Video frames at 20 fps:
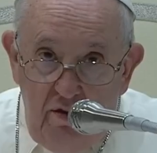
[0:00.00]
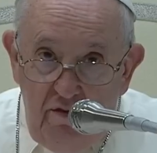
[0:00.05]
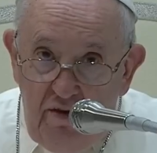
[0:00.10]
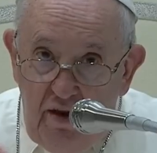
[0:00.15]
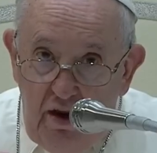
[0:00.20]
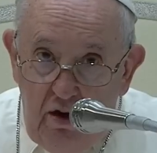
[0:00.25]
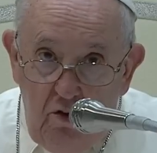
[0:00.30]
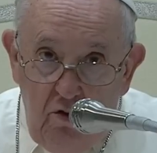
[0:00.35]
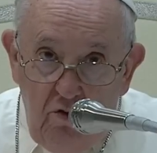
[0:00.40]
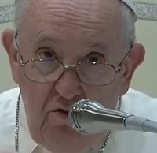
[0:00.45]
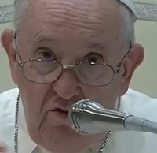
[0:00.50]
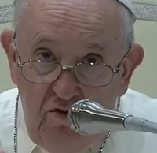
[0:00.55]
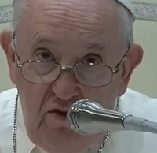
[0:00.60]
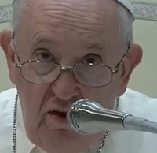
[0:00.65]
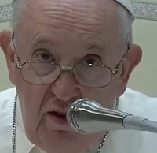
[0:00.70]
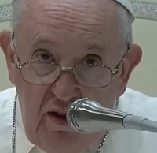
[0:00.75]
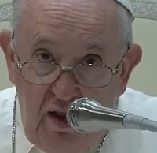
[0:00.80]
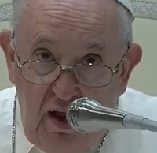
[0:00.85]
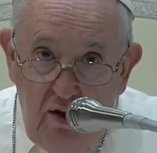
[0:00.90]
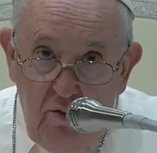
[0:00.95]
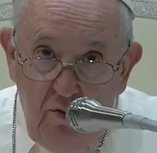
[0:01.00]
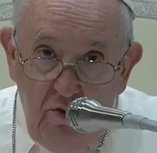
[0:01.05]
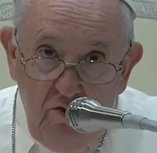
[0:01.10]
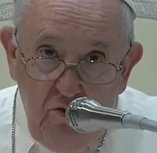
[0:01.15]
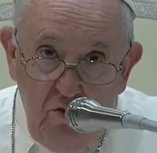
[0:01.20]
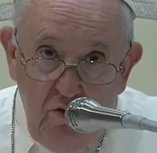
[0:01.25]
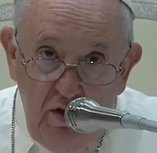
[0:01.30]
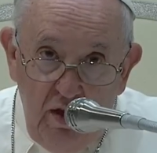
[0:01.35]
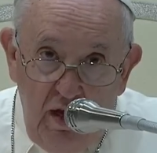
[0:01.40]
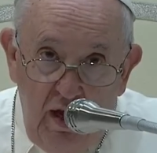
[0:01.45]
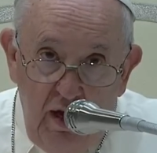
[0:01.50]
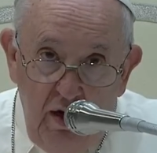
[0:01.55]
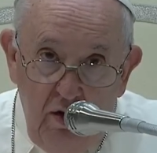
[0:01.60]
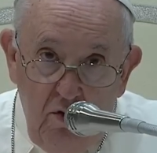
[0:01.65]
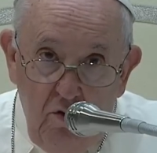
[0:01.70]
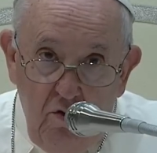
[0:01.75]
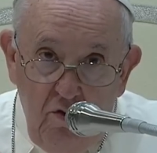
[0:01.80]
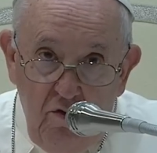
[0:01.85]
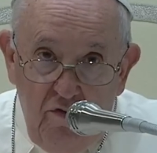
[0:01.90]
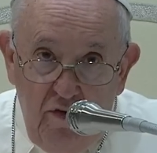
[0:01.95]
Lời chứng của người cao tuổi
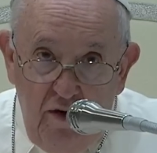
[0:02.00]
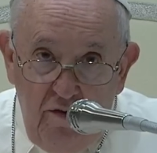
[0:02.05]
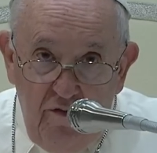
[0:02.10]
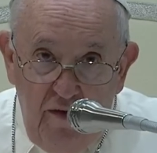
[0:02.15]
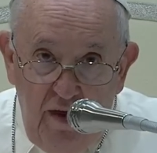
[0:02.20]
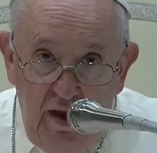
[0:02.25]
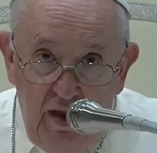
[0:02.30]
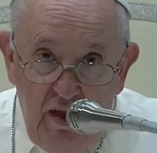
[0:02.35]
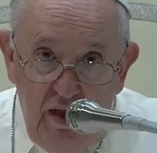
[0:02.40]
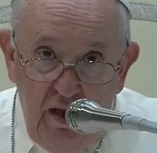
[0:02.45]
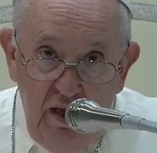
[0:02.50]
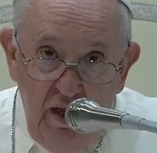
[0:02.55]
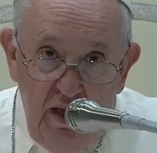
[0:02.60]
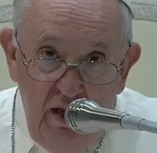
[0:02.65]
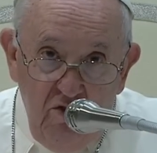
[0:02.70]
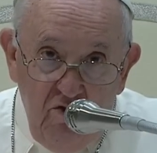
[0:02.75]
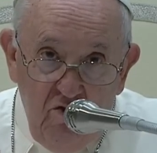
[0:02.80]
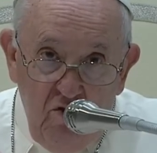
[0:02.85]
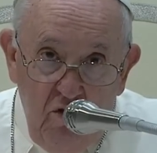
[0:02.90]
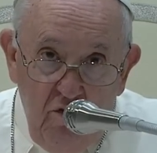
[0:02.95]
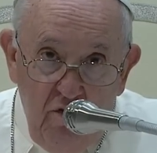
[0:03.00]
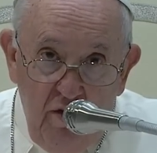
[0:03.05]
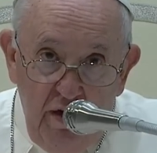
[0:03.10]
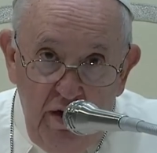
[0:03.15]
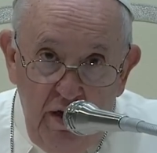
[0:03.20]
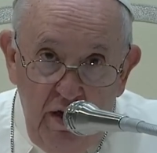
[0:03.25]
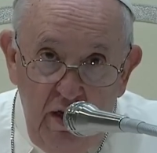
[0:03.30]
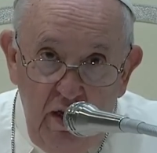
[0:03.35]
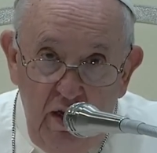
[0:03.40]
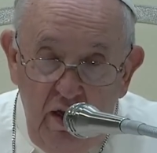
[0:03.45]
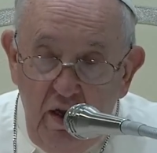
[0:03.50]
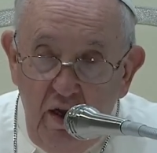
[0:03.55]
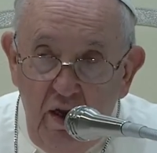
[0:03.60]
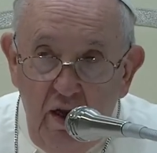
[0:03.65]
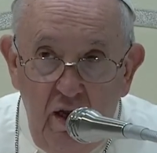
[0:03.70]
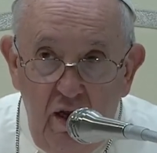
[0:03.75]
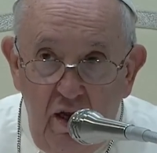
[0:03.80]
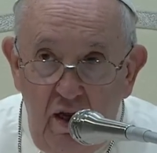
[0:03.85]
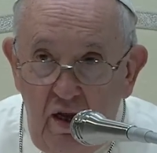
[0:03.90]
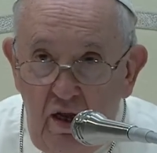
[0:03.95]
gắn kết các thế hệ và các chiều kích thời
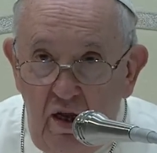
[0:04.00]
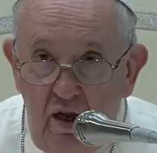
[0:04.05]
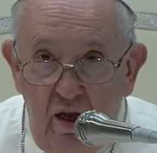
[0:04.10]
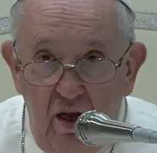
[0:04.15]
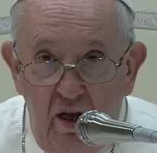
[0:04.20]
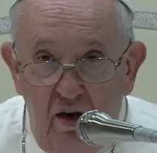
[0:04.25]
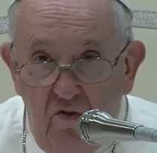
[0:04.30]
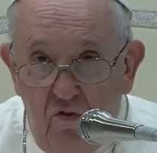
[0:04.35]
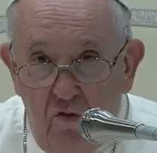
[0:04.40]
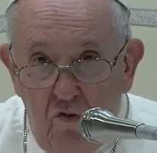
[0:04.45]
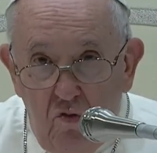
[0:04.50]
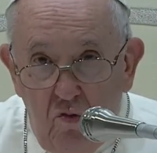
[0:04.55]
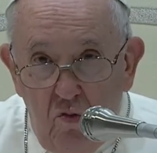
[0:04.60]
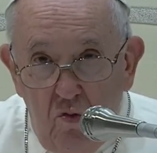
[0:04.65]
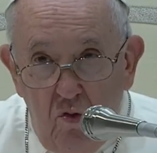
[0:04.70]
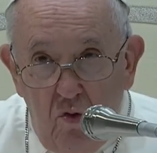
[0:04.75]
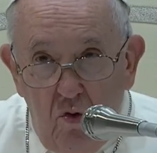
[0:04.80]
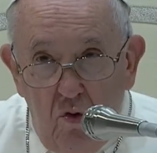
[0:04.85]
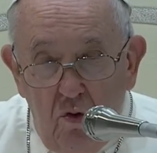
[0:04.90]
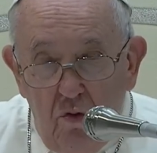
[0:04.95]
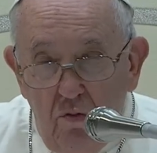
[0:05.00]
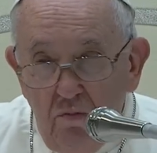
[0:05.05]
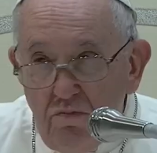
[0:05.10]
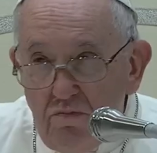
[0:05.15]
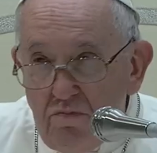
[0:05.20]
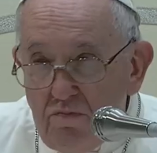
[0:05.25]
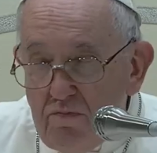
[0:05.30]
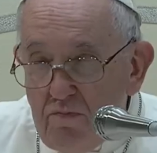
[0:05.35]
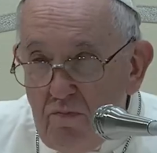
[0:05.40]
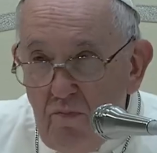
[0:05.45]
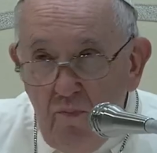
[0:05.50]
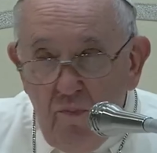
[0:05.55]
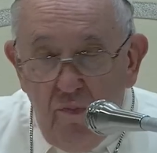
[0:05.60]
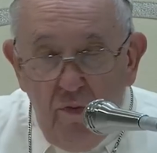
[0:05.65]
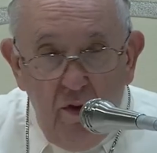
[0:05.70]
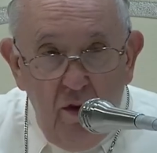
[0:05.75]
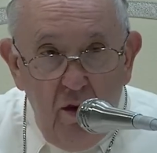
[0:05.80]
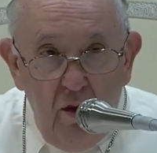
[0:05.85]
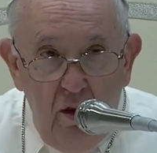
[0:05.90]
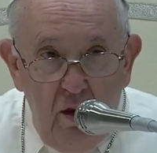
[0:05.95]
gian lại với nhau, quá khứ,
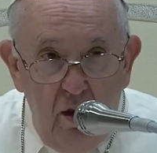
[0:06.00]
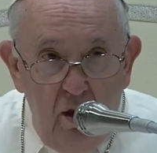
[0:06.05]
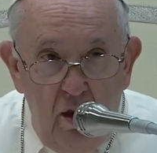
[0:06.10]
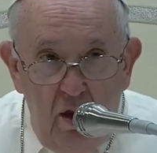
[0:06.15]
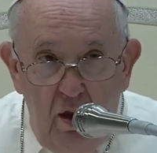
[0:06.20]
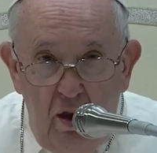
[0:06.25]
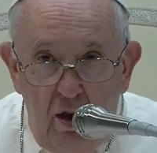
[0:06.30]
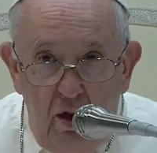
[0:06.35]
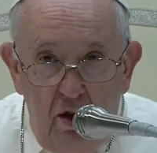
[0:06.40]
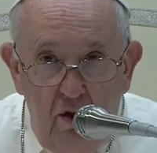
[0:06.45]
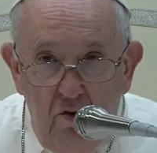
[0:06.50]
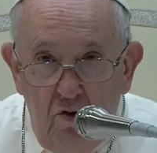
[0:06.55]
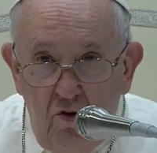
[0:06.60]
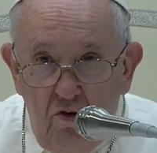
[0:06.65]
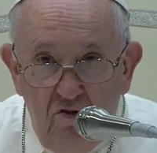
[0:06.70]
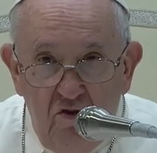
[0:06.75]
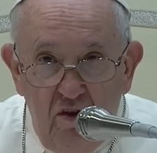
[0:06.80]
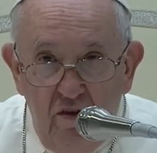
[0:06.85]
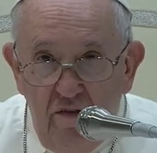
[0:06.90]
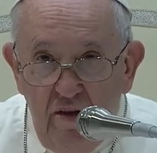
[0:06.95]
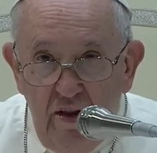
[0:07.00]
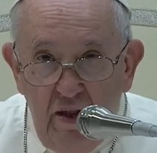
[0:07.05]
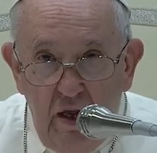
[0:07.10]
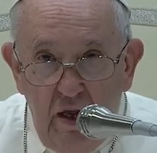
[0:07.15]
hiện tại và tương lai.